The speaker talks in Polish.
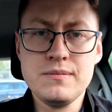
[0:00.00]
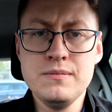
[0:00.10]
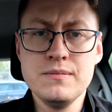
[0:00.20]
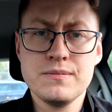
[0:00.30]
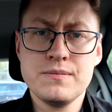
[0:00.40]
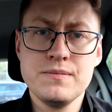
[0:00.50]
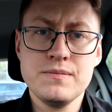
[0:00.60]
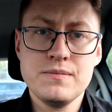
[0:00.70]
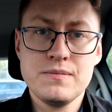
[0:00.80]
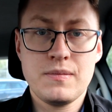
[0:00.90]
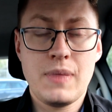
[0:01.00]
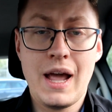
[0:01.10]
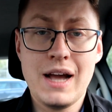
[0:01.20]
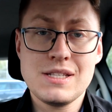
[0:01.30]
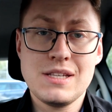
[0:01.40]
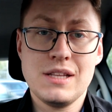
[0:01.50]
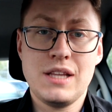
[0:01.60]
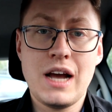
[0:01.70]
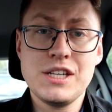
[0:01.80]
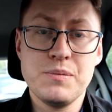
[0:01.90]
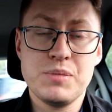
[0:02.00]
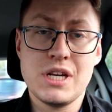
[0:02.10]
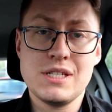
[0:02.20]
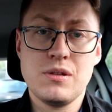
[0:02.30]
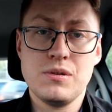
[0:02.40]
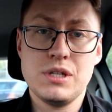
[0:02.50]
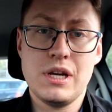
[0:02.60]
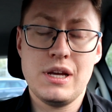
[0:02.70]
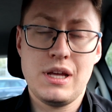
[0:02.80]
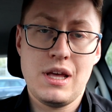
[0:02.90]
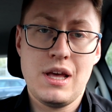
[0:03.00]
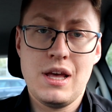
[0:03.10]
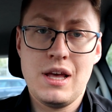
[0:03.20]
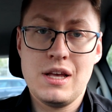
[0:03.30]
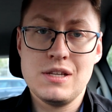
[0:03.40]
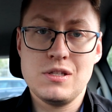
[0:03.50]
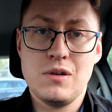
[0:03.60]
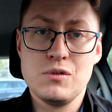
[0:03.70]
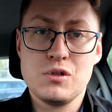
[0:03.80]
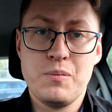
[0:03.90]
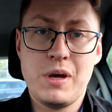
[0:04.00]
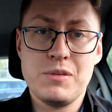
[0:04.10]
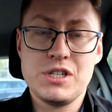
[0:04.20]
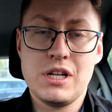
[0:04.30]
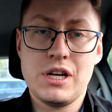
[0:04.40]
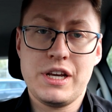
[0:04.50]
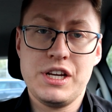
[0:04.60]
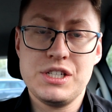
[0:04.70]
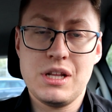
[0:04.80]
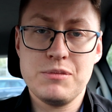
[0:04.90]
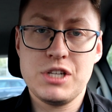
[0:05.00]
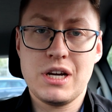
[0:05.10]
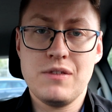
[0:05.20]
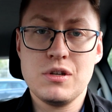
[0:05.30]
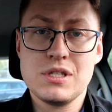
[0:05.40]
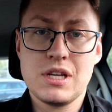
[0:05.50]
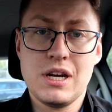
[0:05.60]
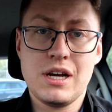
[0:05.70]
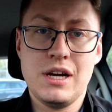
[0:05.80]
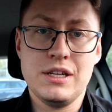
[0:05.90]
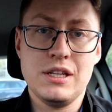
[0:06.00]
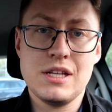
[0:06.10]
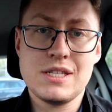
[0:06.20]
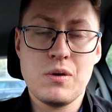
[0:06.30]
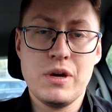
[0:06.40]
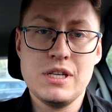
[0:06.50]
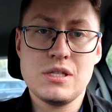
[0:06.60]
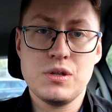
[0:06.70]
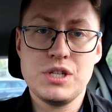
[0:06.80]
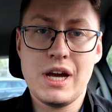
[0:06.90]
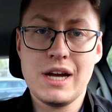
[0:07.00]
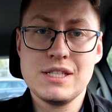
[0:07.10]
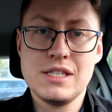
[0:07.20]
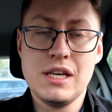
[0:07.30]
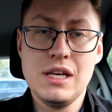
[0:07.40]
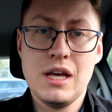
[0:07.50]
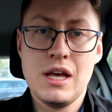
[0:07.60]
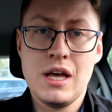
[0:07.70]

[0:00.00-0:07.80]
Mm, akcja traci przez to, że Znowu skupiamy się na jakichś tam ciekawostkach, a nie na całej istocie akcji.